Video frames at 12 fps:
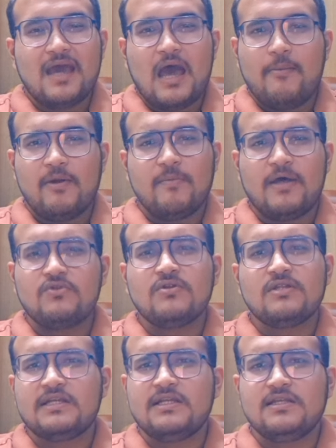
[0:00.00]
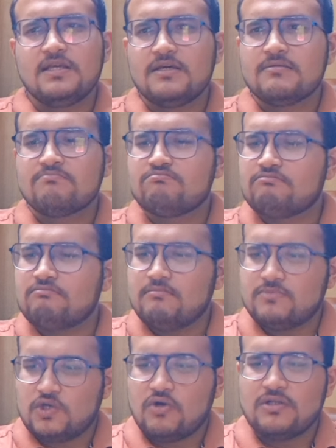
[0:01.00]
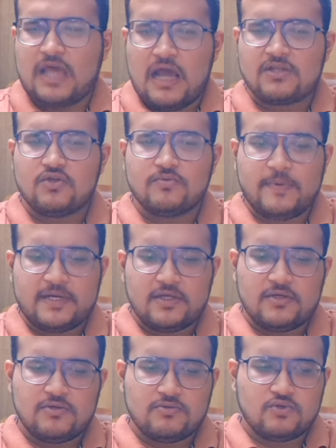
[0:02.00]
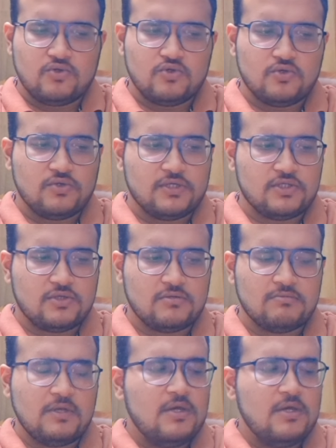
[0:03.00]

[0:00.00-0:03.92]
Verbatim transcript: আমার মা তো দিল্লিতে যখন থাকতো মানে শুরু শুরুতে যখন